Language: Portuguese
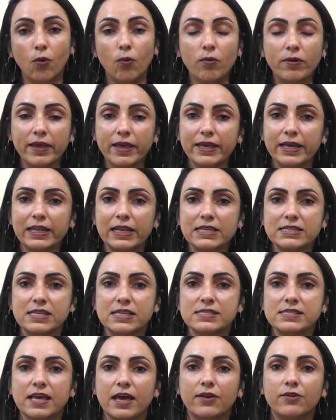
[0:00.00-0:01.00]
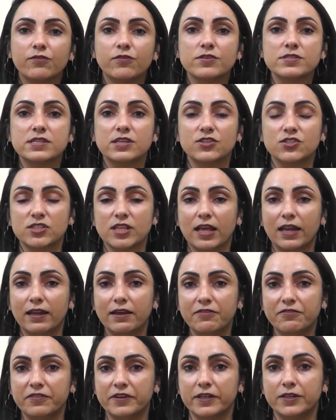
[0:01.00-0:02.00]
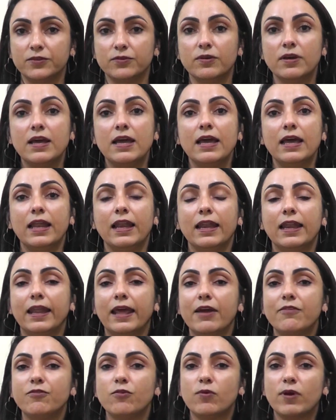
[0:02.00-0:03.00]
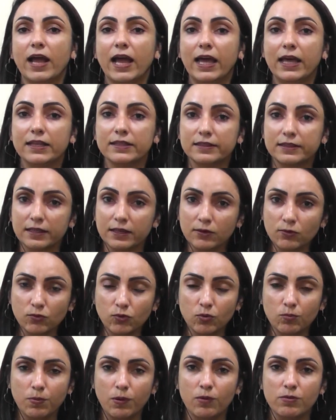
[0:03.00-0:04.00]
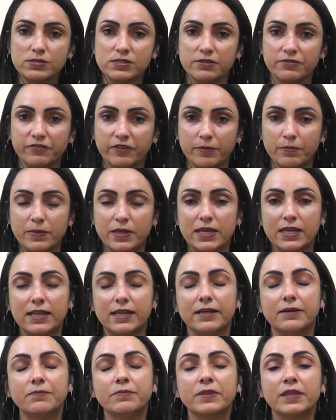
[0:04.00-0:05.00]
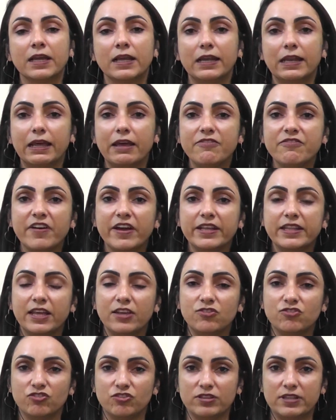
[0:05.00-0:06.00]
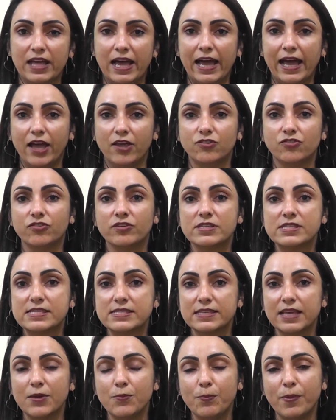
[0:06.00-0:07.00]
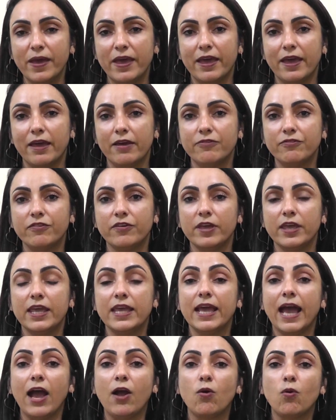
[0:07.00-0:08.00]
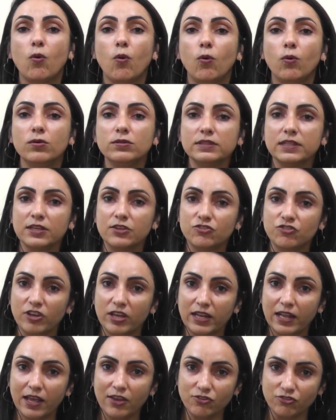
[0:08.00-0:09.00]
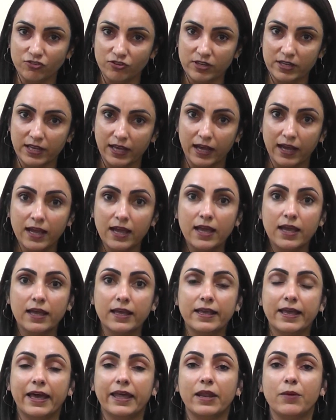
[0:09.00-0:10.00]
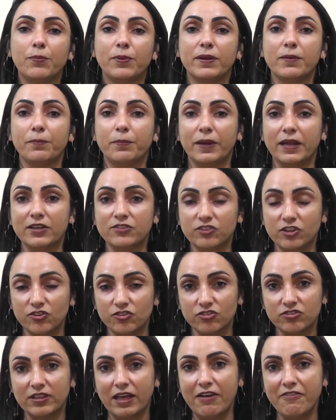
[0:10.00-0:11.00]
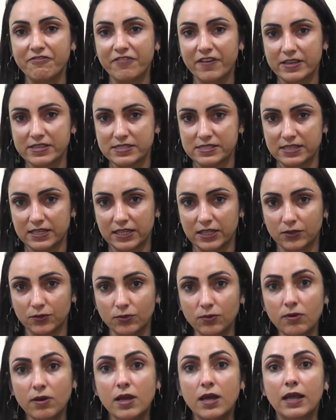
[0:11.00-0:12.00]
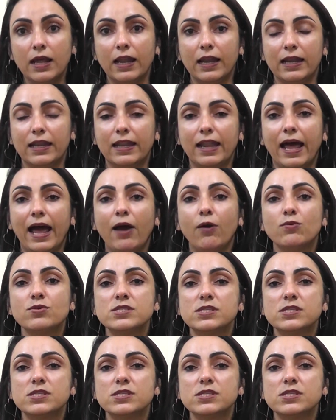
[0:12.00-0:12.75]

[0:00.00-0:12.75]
O que, que é necessário você estar levando? Leva o cartão do Bolsa Família, leva a identidade, CPF e a conta de energia, que era para a gente estar tá fazendo lá o